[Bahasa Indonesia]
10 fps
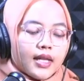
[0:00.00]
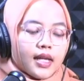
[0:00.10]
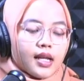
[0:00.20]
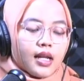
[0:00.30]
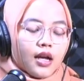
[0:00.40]

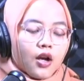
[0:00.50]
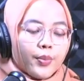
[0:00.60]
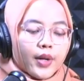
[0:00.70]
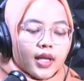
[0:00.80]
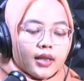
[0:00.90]
adalah
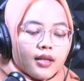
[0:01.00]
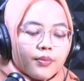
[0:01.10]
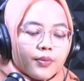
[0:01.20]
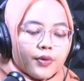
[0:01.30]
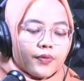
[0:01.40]
operating
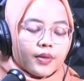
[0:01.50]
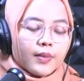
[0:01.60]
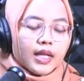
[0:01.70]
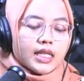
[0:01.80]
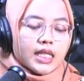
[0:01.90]
profit
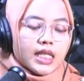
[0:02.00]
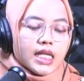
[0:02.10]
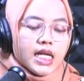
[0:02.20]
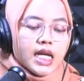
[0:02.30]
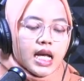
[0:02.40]
margin.
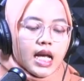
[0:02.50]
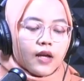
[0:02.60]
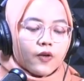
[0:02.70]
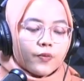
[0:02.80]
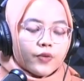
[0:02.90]

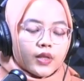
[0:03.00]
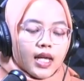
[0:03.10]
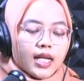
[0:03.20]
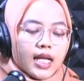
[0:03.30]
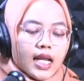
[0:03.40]
Rumusnya
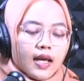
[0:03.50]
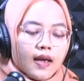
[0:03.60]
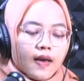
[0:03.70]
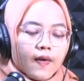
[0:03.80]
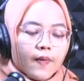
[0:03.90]
adalah
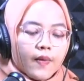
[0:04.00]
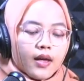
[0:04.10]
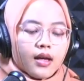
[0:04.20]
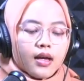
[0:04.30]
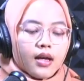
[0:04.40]

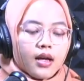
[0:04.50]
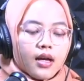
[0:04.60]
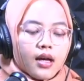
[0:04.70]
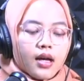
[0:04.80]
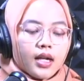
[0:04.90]
uh,
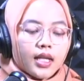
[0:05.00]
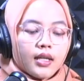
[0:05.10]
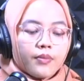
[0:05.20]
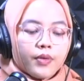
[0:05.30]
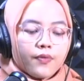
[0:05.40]

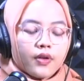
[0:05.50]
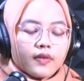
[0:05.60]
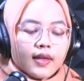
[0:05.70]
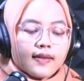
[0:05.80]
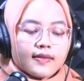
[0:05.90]
earning before
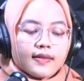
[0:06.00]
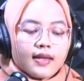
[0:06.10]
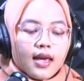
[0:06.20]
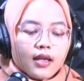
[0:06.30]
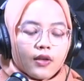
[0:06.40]
tax
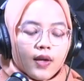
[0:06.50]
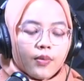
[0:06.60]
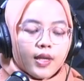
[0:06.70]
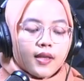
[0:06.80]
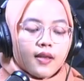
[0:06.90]
atau
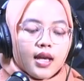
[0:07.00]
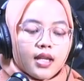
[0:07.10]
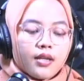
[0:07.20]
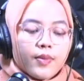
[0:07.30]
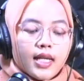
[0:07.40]
EBIT
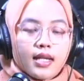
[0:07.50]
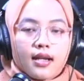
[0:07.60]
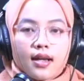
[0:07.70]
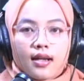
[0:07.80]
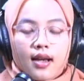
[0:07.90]
dibagi
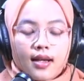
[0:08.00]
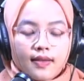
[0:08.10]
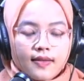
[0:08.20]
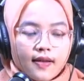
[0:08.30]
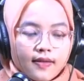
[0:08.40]
dengan net
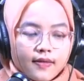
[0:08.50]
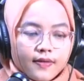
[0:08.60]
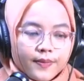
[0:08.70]
sales.